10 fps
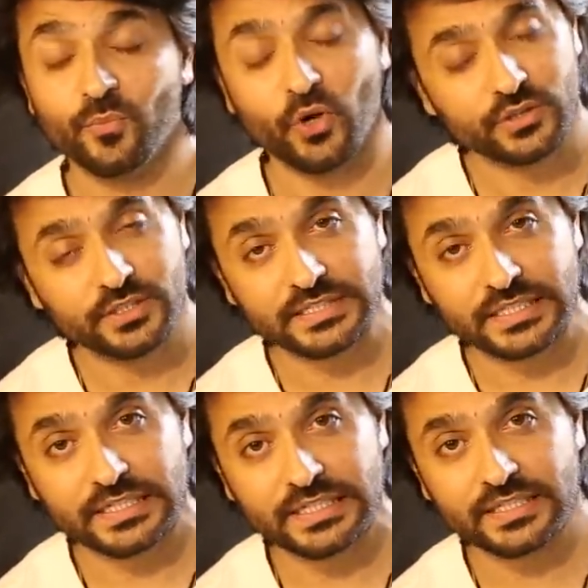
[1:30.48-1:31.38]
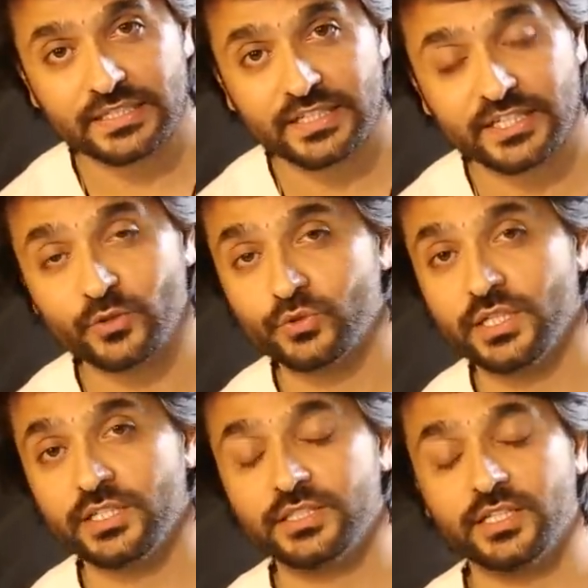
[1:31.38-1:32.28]
बहुत ही संगीन लेकिन
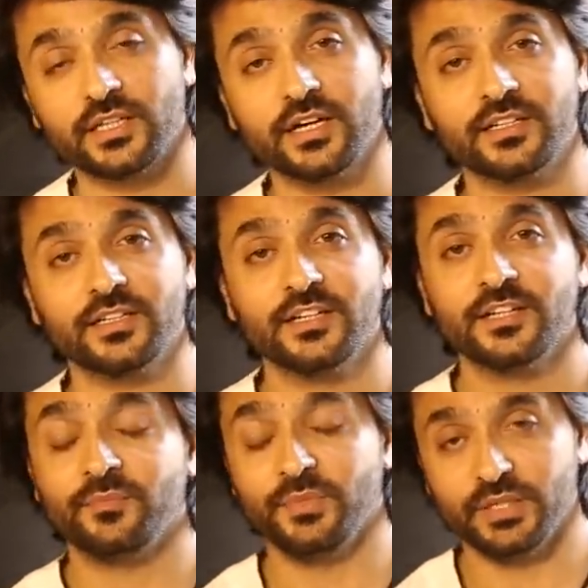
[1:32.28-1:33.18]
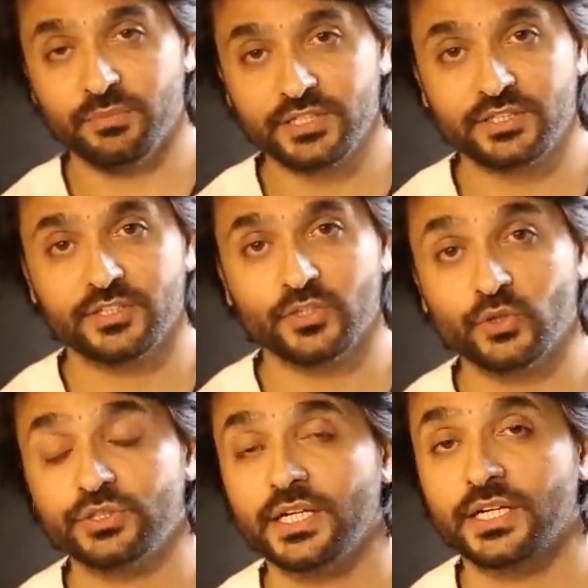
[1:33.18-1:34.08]
उतने ही शैतान मेरे मित्र
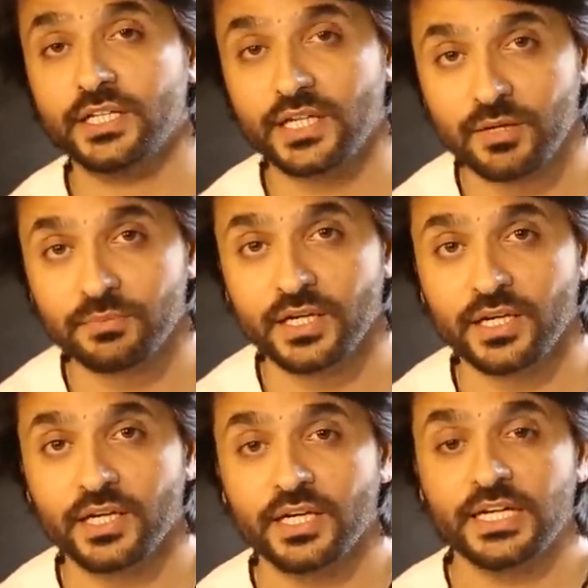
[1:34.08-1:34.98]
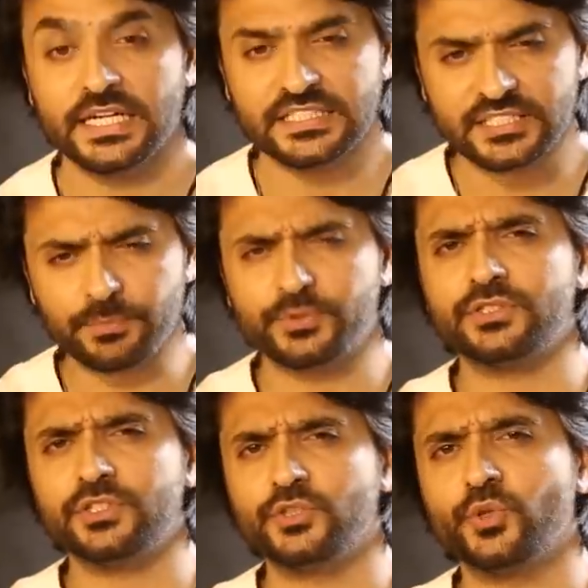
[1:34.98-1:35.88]
और सिया के राम के
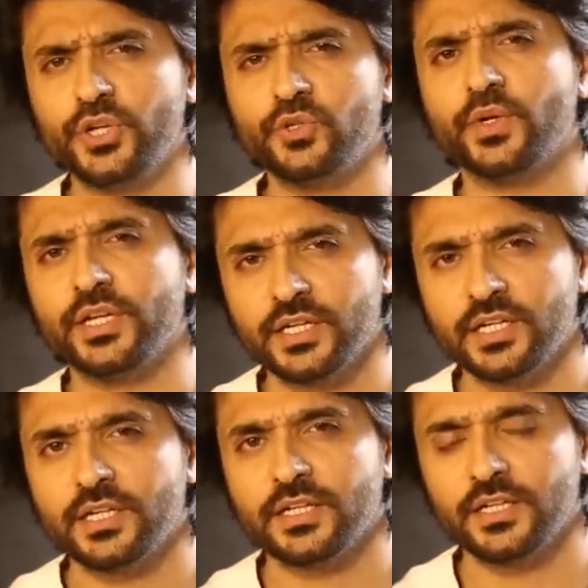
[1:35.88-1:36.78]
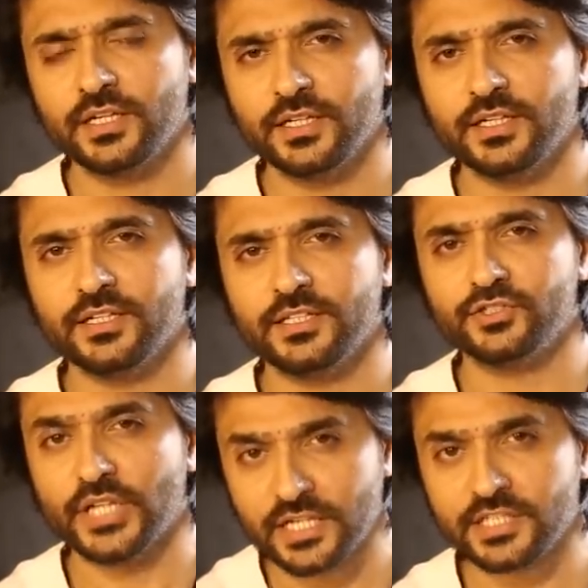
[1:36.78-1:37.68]
इंसेप्शन से जुड़े हुए
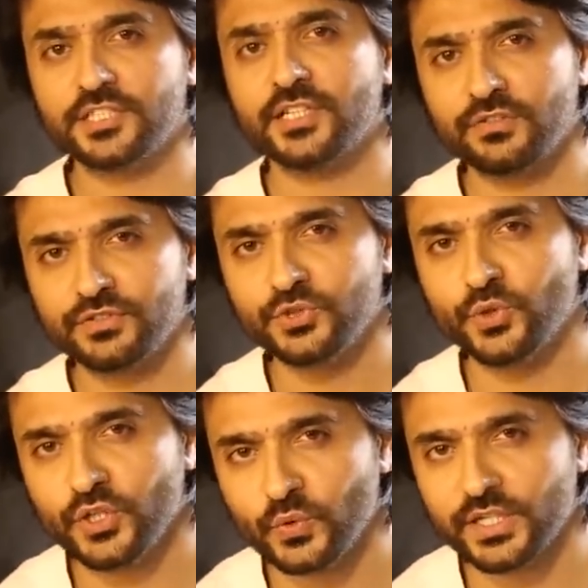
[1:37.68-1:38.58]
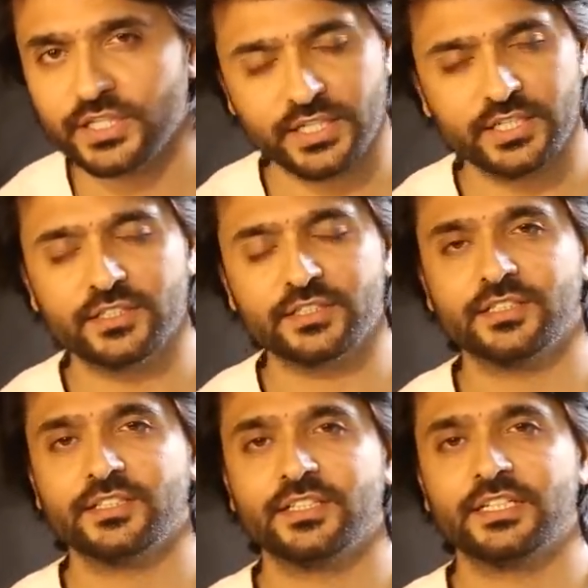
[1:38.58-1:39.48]
चैनल की तरफ से जुड़े हुए क्रिएटर
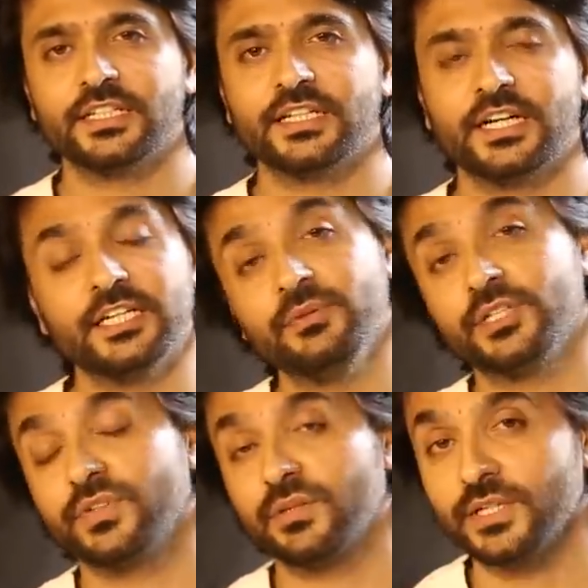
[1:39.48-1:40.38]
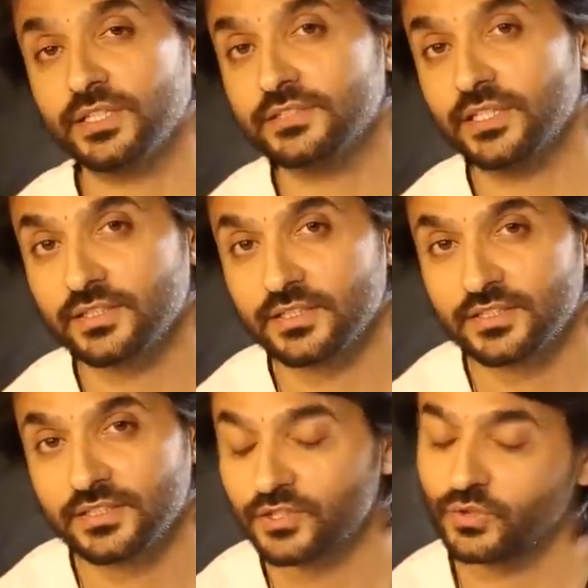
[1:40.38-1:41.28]
अनिमेश वर्मा के साथ
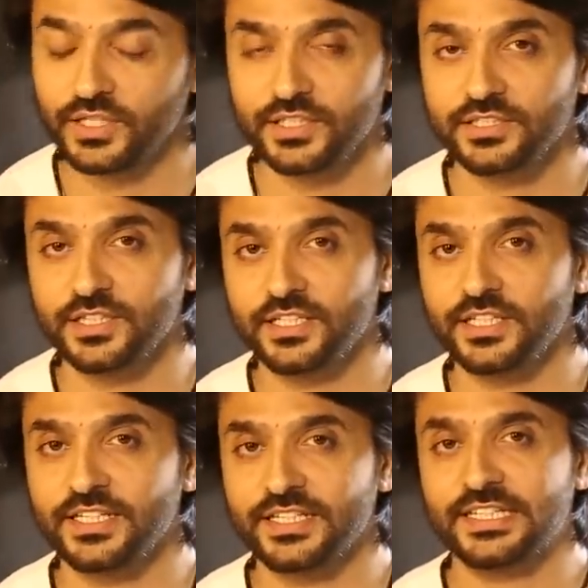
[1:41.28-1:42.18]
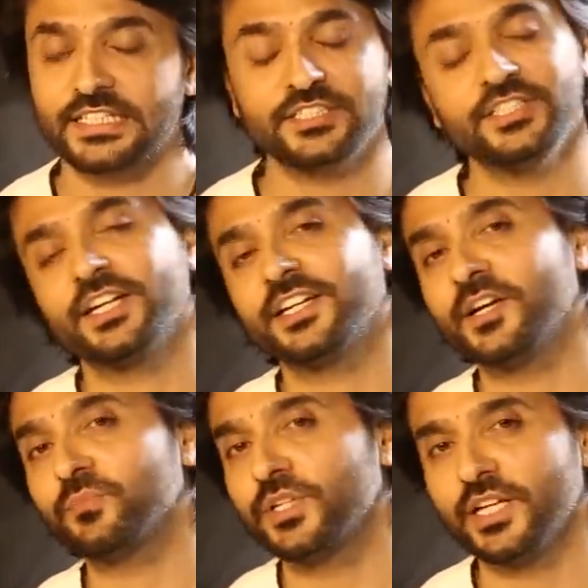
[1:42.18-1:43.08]
तो आइए चलते हैं सिया के
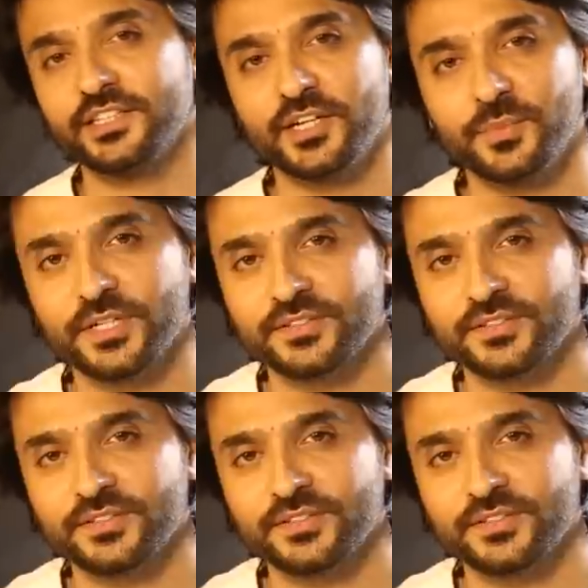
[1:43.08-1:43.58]
राम की यात्रा पर